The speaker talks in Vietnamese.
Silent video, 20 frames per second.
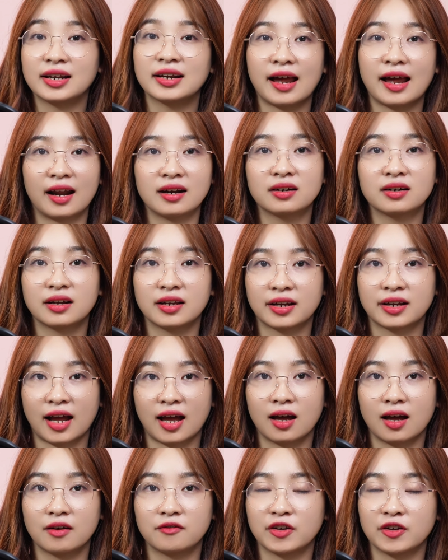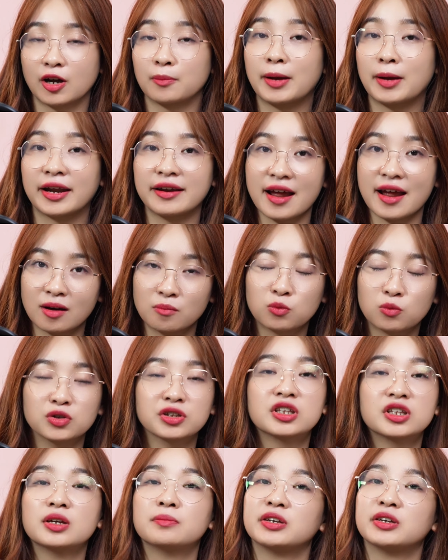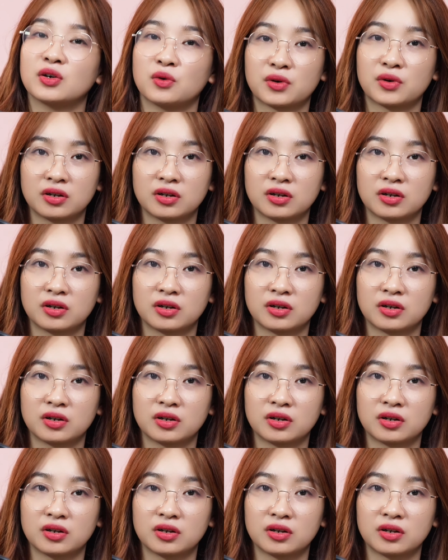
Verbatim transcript: lên án ở đây cả vì các bé đang muốn tìm hiểu